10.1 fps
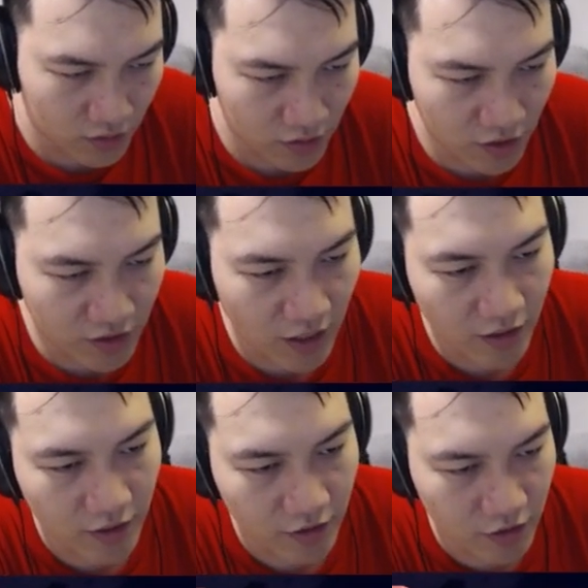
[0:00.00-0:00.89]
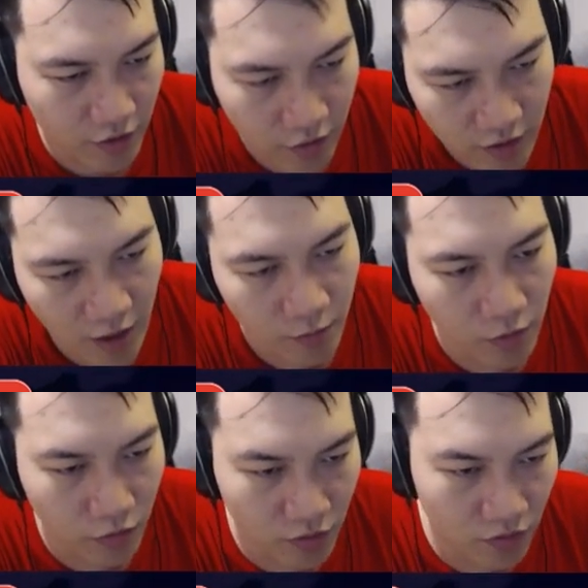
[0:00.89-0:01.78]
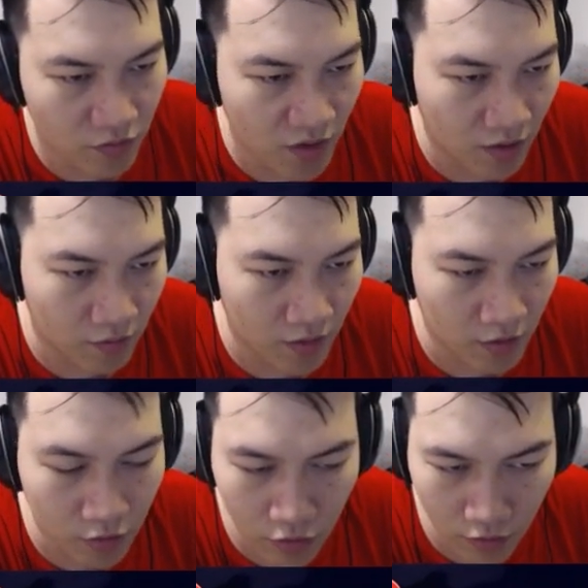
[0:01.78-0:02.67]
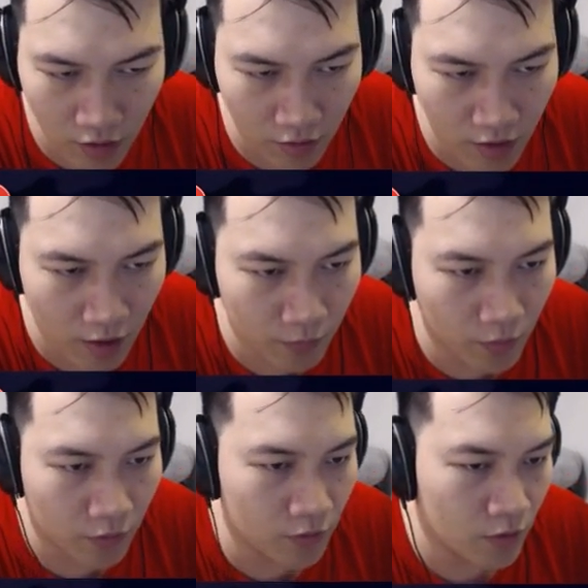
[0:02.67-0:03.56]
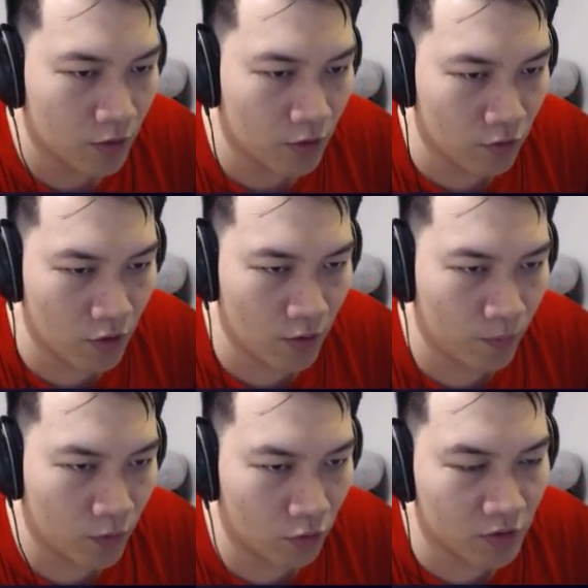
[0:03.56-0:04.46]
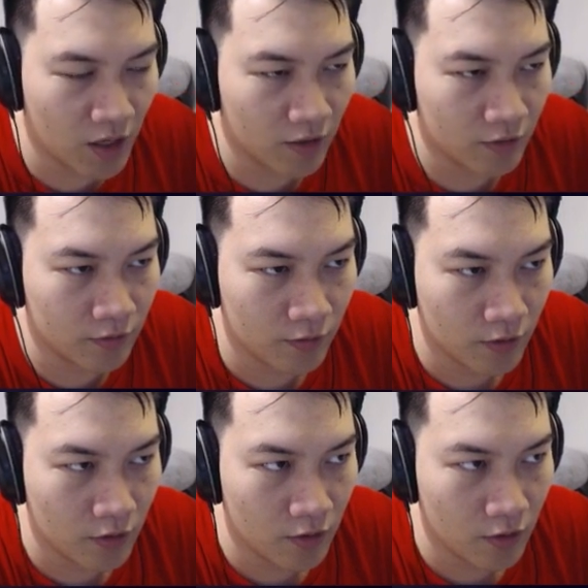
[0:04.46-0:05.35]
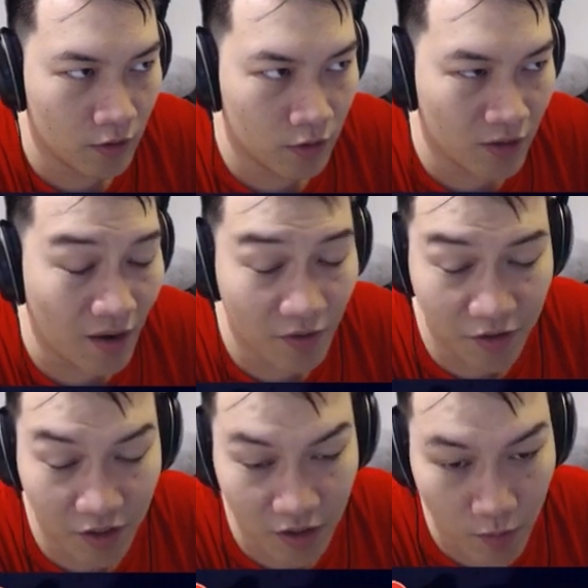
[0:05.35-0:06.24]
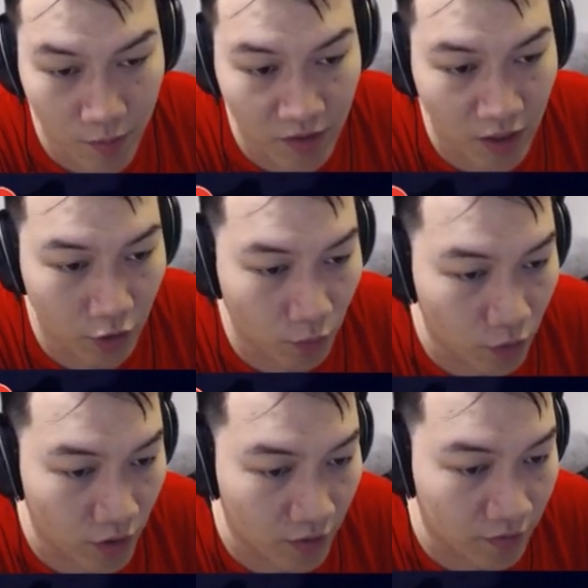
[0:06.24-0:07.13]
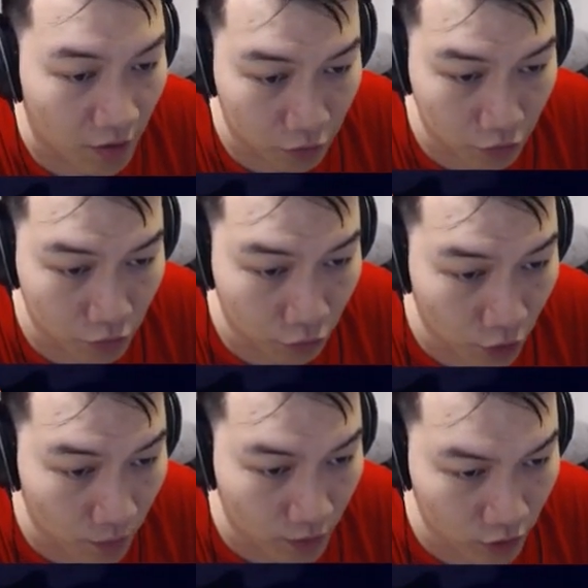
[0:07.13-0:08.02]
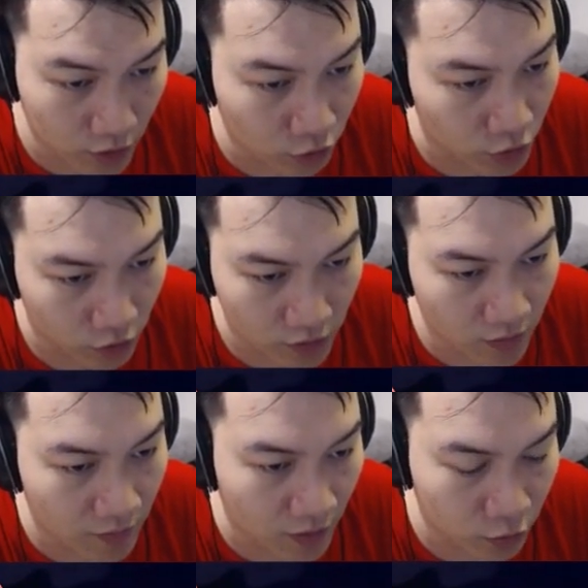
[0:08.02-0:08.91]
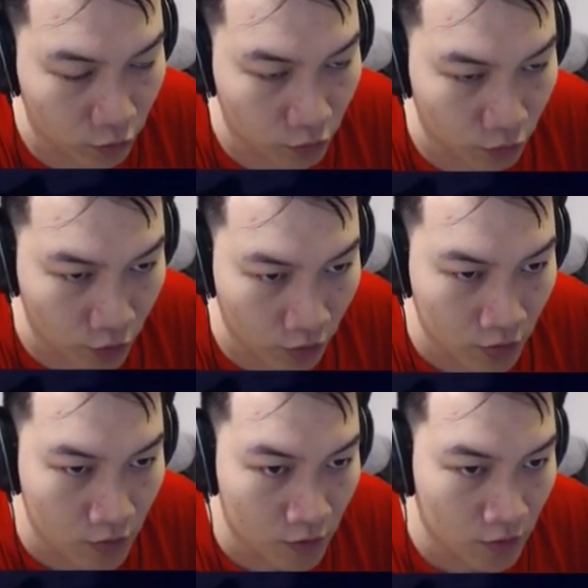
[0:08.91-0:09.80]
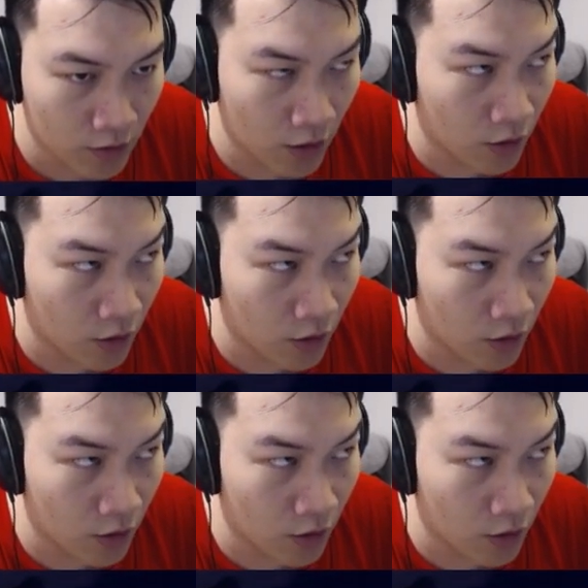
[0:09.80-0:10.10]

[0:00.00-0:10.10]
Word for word: 那张跟这个的 combo 是非常非常重要 combo， 因为通常 大部分圣骑秘密现在都不会跟法术互动嘛，就跟对手释放法术互动。然